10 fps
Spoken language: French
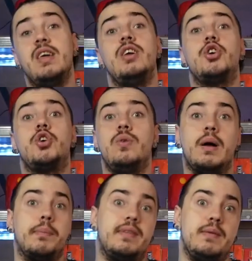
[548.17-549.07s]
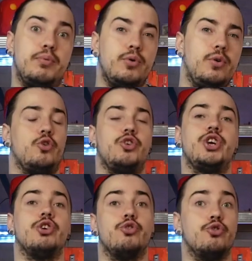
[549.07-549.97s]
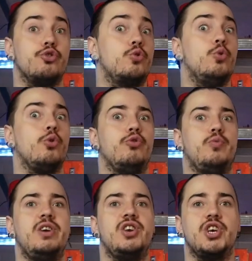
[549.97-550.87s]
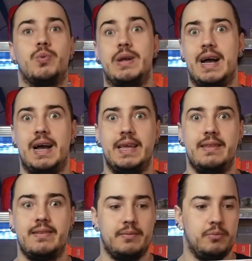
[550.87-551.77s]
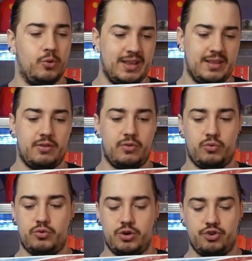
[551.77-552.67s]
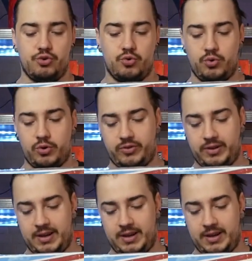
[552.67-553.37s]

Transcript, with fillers: Et je suis un petit peu recherche de jeux de course depuis que j'ai joué à Hit. Mon addiction sur les jeux de course